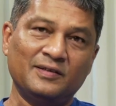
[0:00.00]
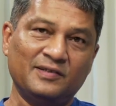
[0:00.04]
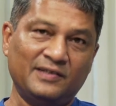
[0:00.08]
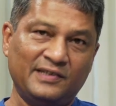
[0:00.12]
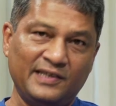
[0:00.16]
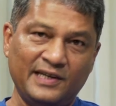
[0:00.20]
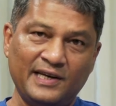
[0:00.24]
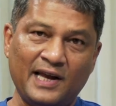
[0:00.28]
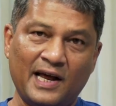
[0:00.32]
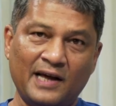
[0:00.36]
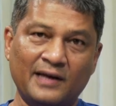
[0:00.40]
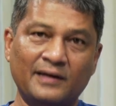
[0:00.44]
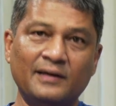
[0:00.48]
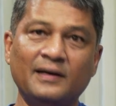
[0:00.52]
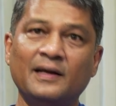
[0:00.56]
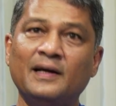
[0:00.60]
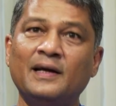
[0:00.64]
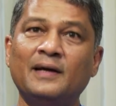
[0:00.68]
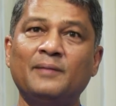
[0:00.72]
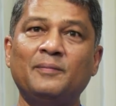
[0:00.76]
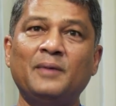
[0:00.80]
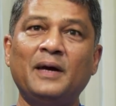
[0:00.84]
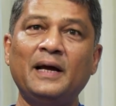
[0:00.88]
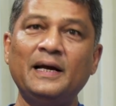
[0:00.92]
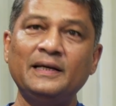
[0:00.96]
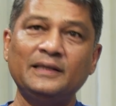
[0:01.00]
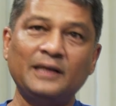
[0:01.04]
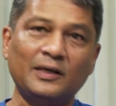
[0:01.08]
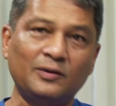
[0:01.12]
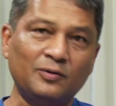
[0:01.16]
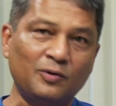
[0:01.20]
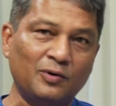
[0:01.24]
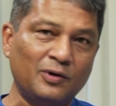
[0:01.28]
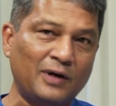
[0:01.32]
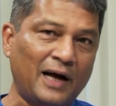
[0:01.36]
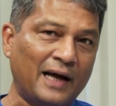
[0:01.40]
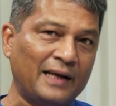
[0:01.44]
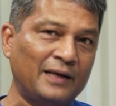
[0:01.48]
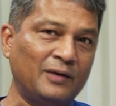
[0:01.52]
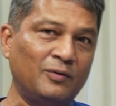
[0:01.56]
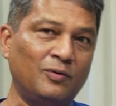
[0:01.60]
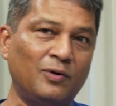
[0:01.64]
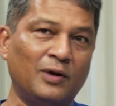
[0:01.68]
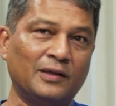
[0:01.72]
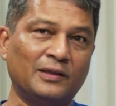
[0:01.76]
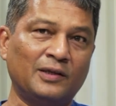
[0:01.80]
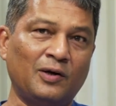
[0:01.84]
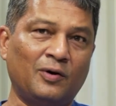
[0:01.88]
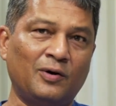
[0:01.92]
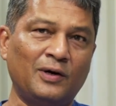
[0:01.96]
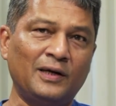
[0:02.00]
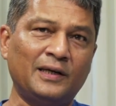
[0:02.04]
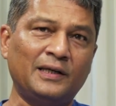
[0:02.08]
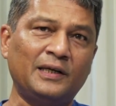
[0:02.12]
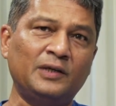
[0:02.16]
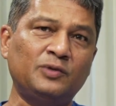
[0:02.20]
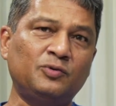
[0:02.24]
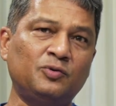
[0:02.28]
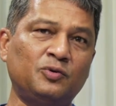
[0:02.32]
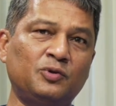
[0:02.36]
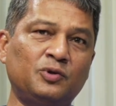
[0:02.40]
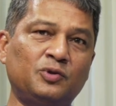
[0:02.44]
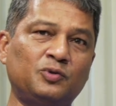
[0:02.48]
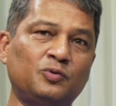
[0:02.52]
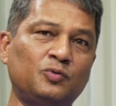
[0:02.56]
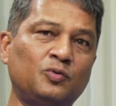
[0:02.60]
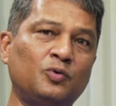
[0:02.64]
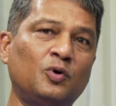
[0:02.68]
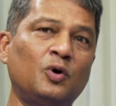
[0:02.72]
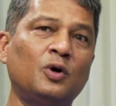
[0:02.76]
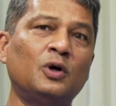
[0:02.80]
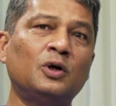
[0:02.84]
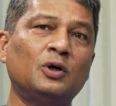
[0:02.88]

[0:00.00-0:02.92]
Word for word: সিডান এই জাতীয় গাড়িগুলোতে হয় কিছু কিছু